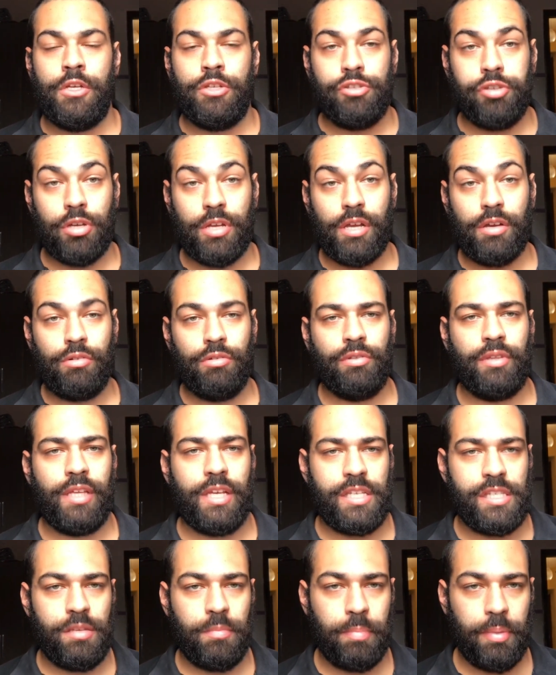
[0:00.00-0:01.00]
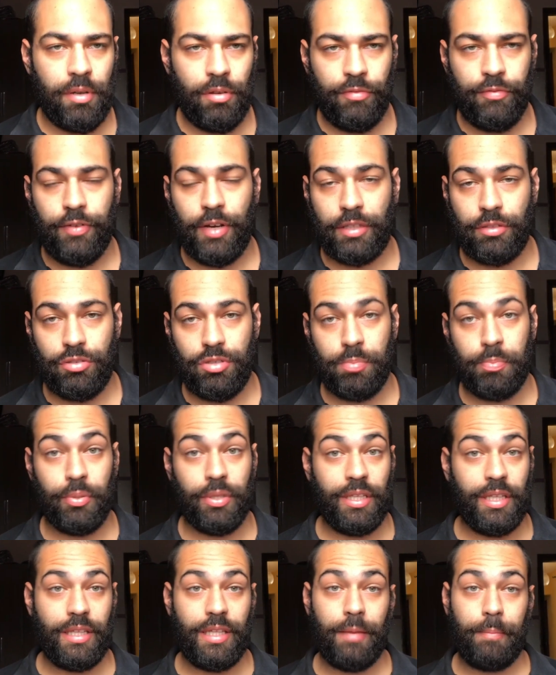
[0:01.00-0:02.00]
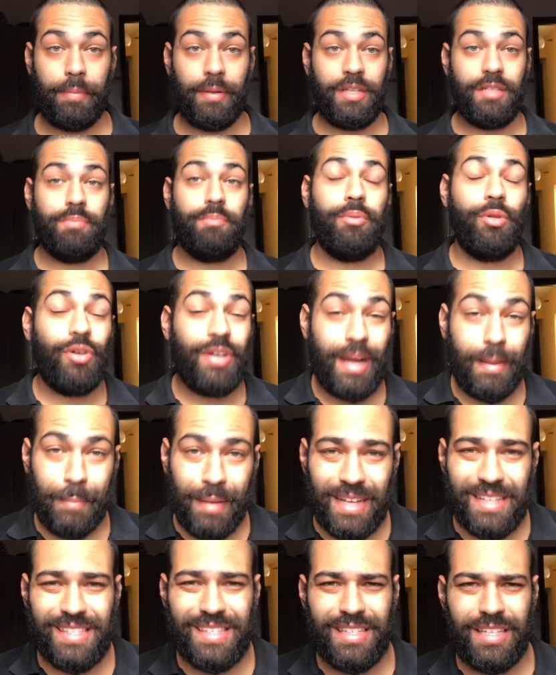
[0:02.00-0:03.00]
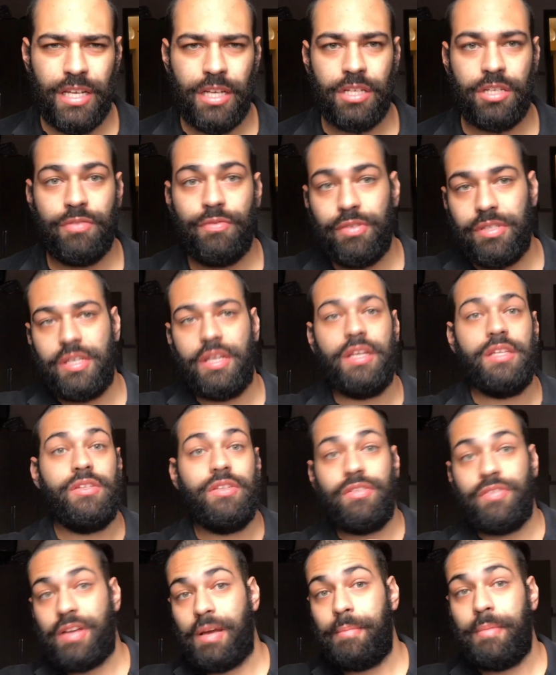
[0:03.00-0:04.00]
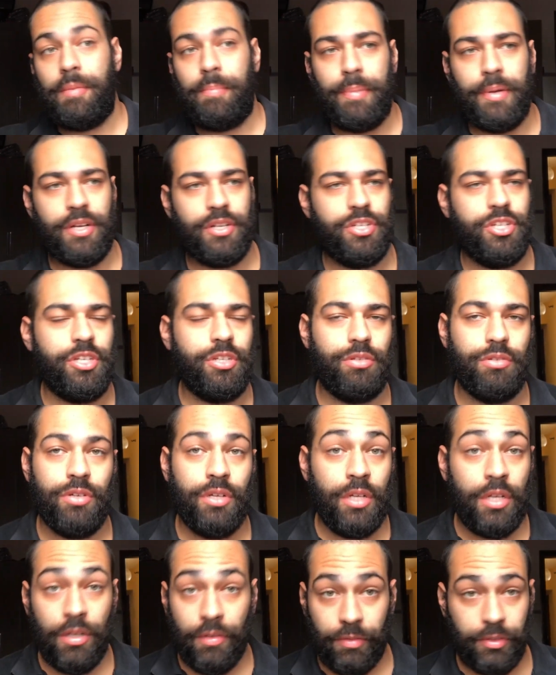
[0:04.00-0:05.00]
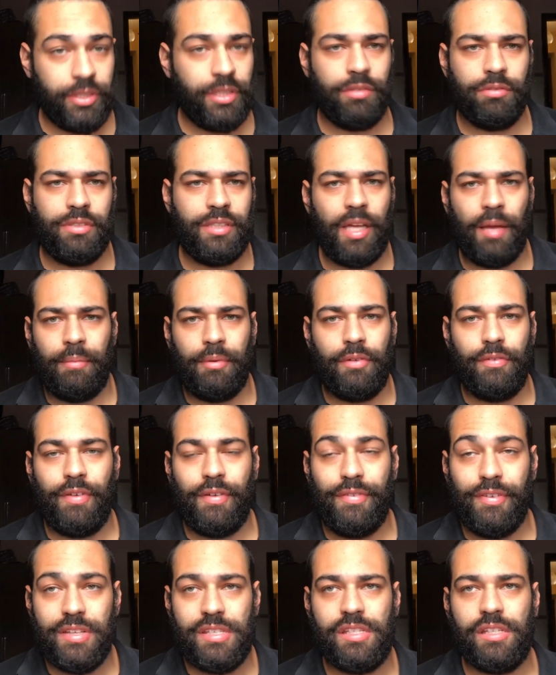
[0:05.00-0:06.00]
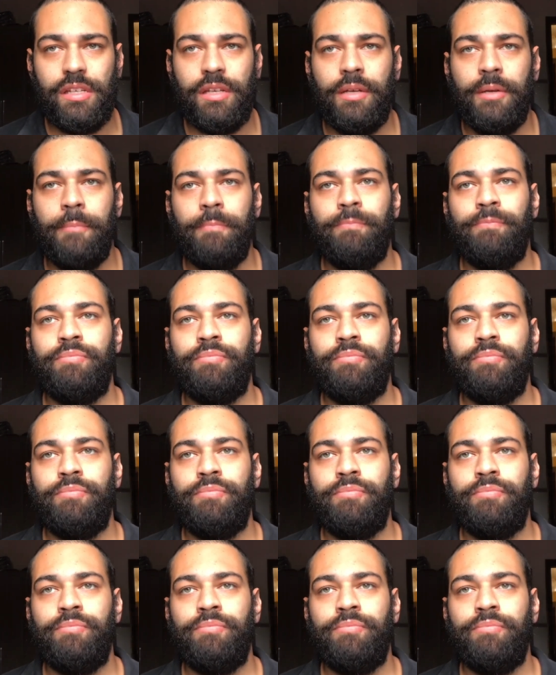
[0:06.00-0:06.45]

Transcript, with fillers: Só que acontece, pelo fato de poder dar para explorar bastante, você às vezes fica meio perdido. Você não sabe o que vai fazer.